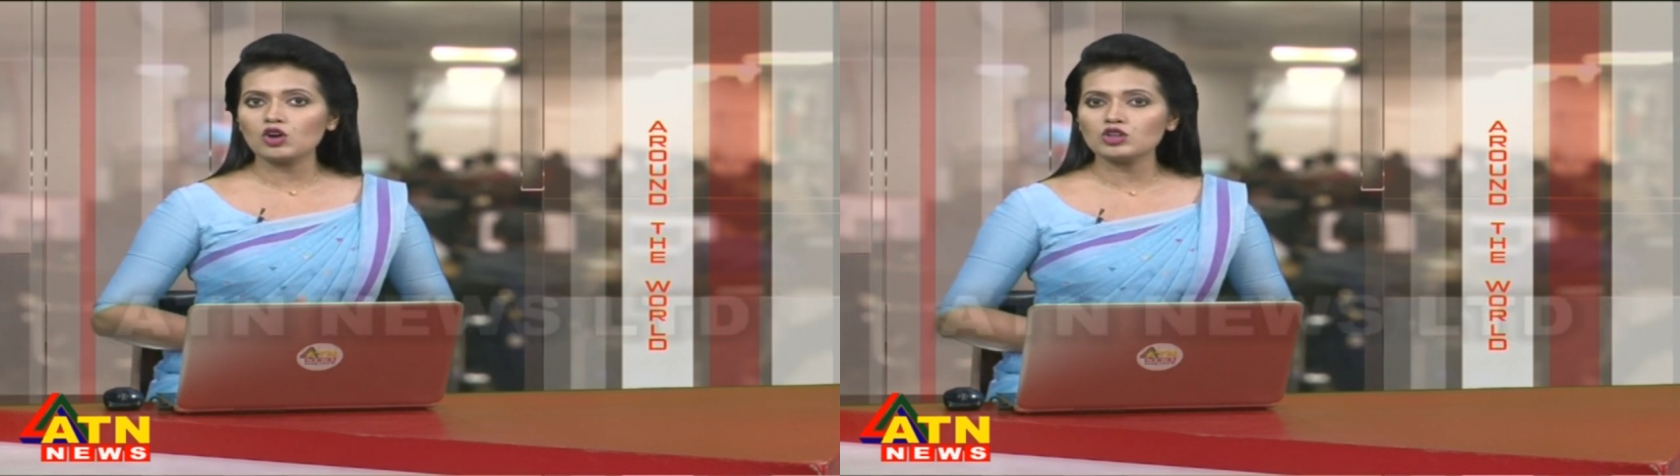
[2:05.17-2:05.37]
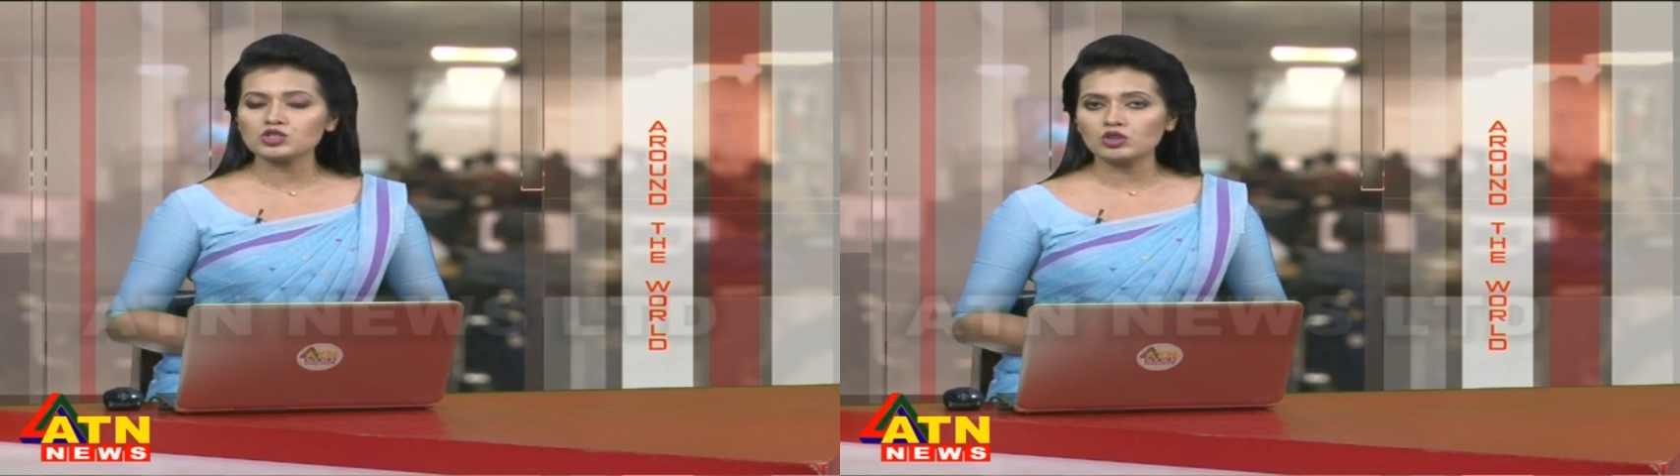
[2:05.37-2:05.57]

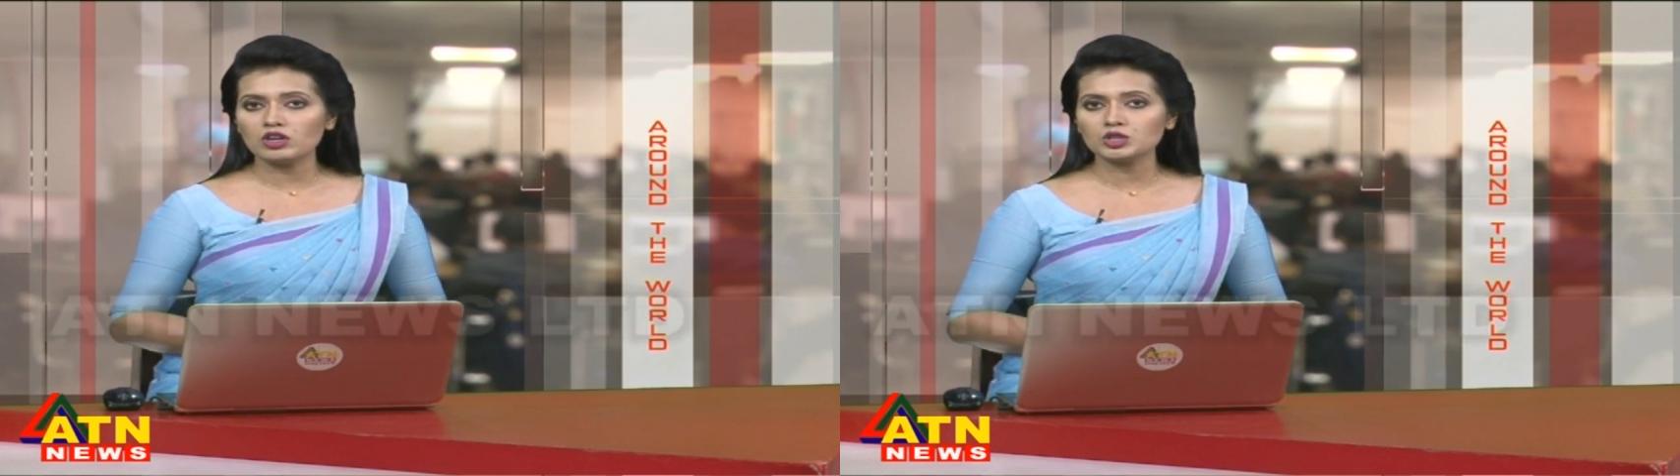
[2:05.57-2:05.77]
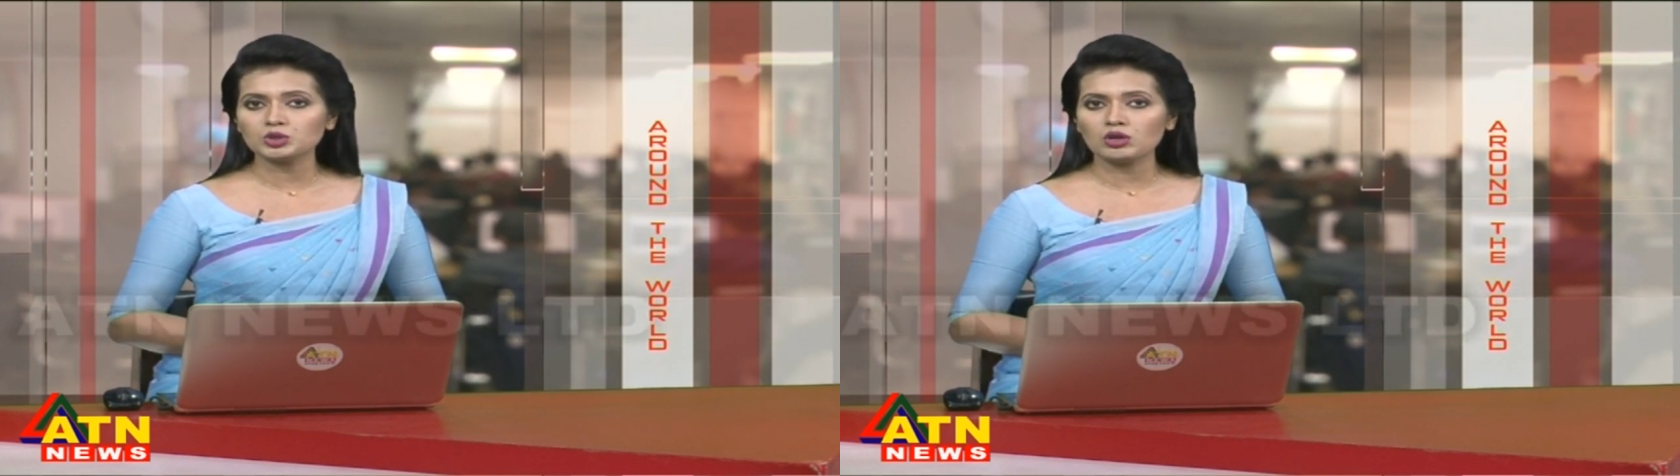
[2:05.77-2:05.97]
অচল
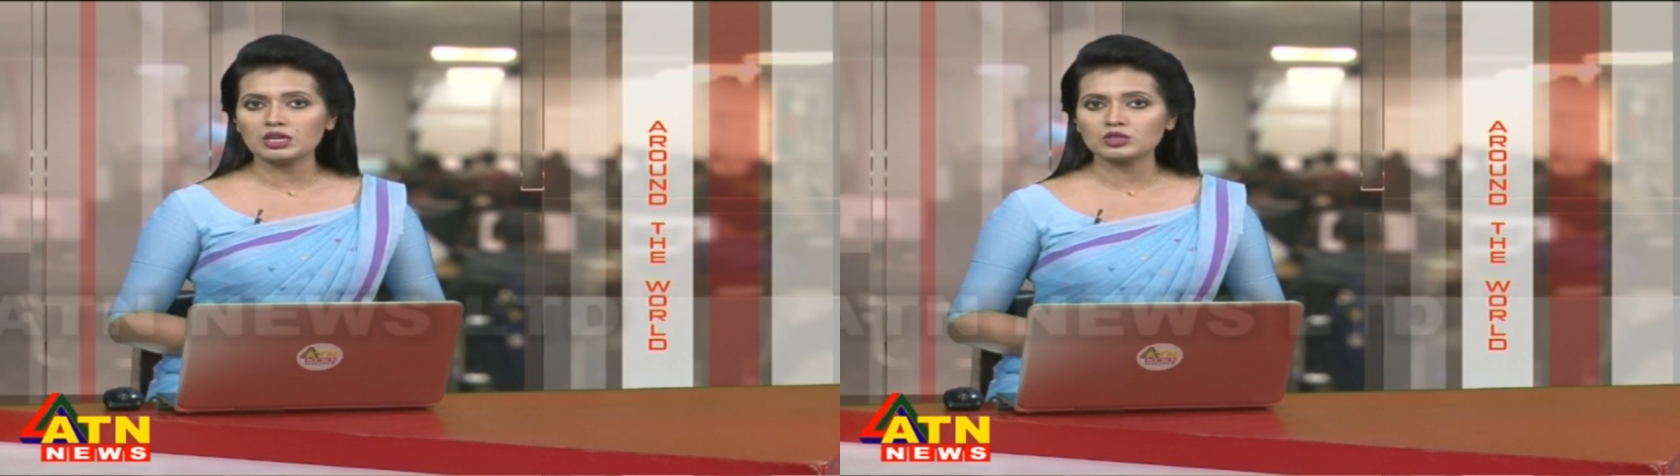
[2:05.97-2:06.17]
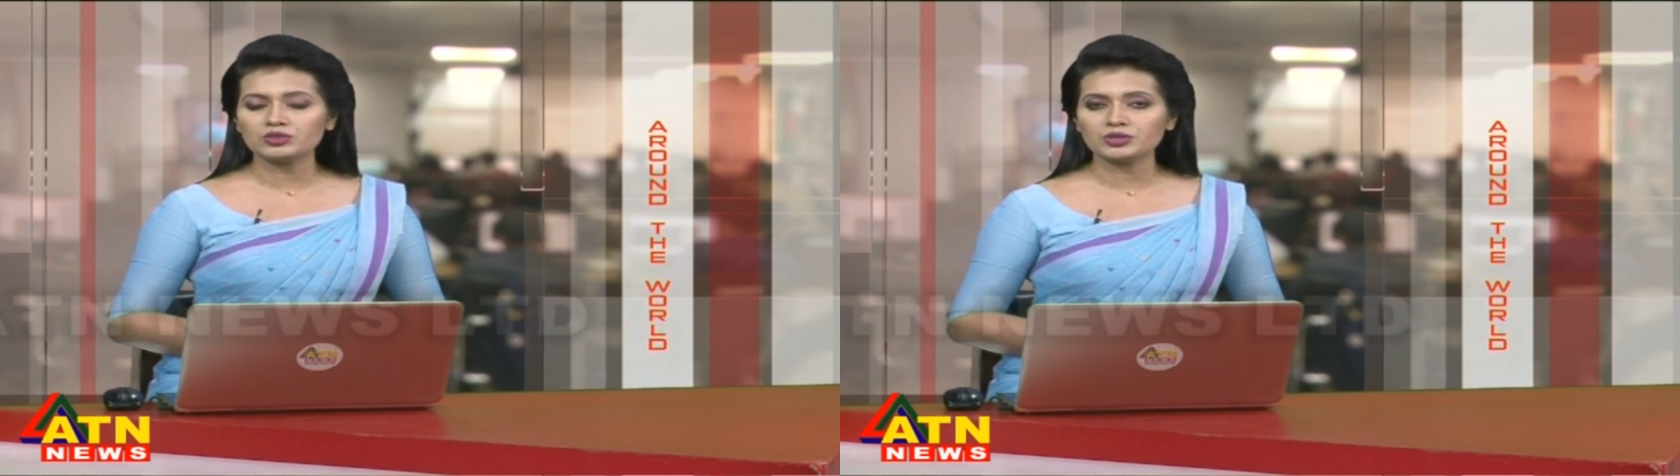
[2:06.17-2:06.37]
হওয়ার শঙ্কা
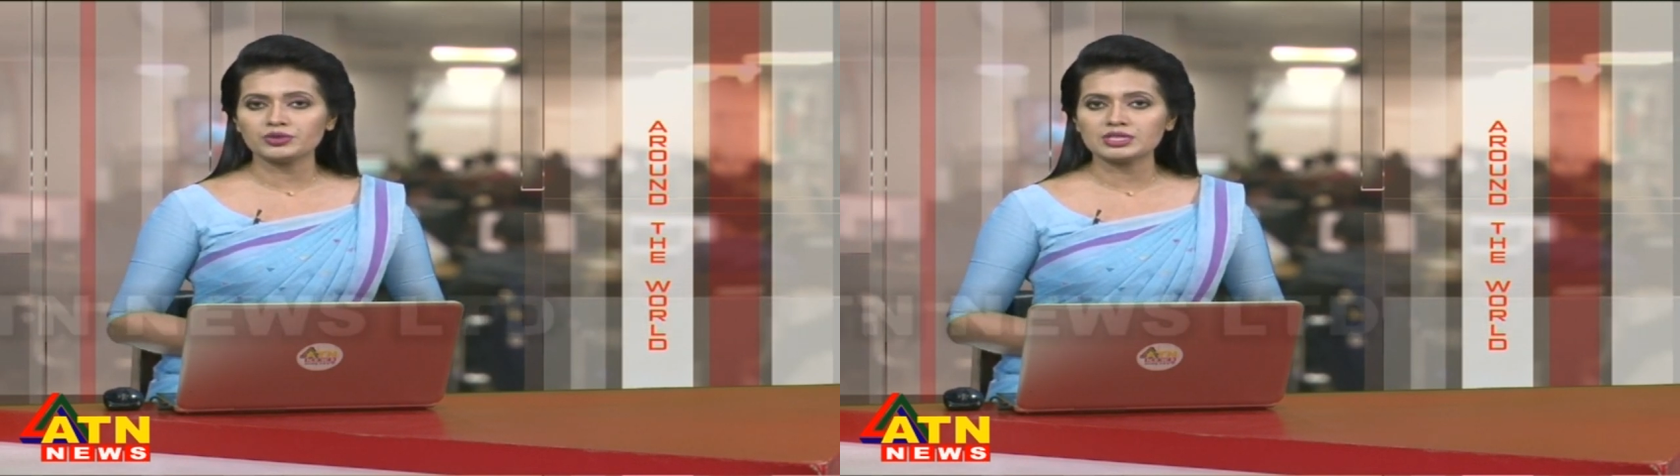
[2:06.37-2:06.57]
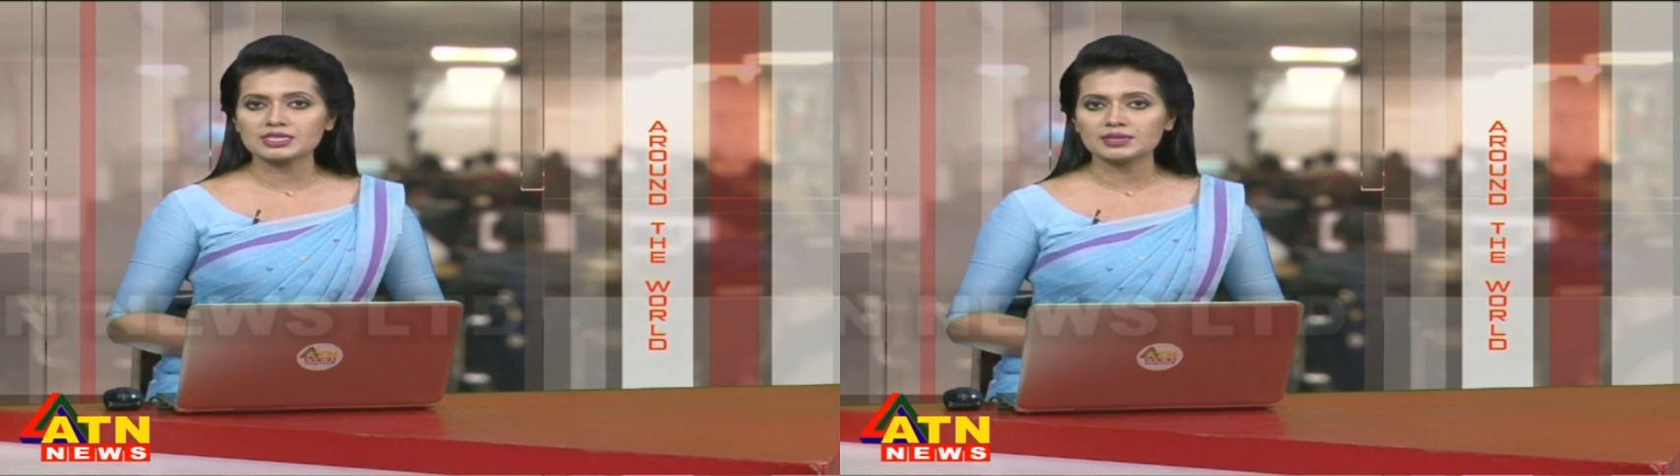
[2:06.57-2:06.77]
তৈরি
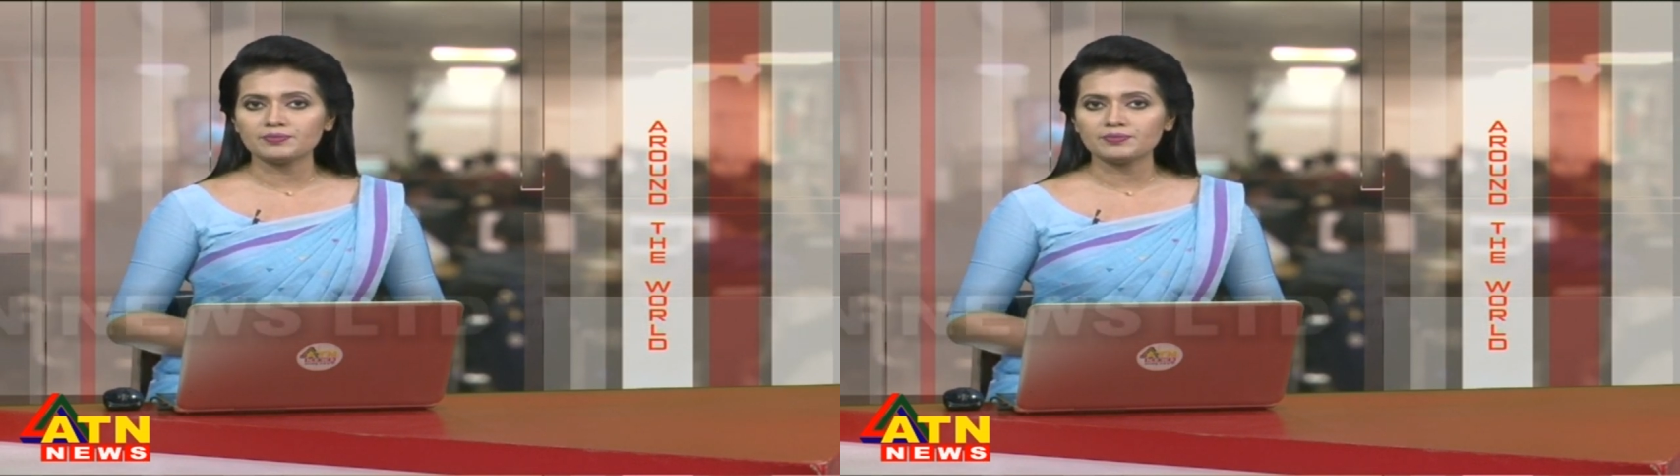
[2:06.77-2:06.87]
হয়েছে